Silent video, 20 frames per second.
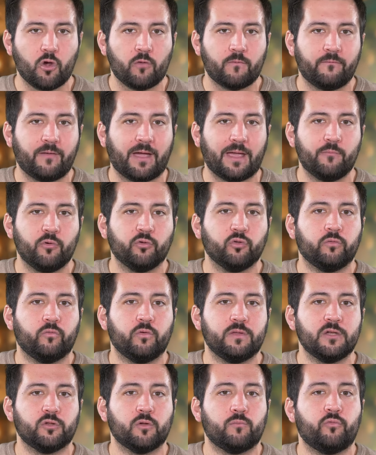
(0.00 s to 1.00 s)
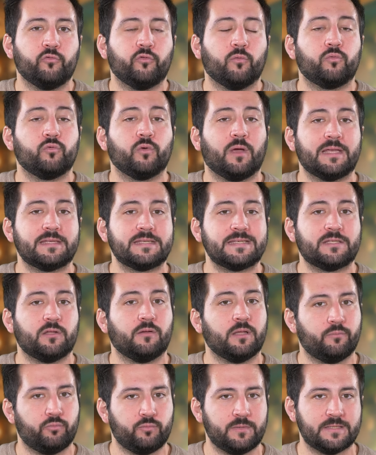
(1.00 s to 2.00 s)
corps va vraiment devenir de plus en plus
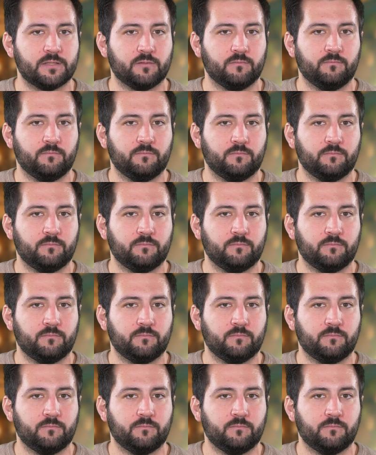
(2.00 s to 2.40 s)
résistant et puissant.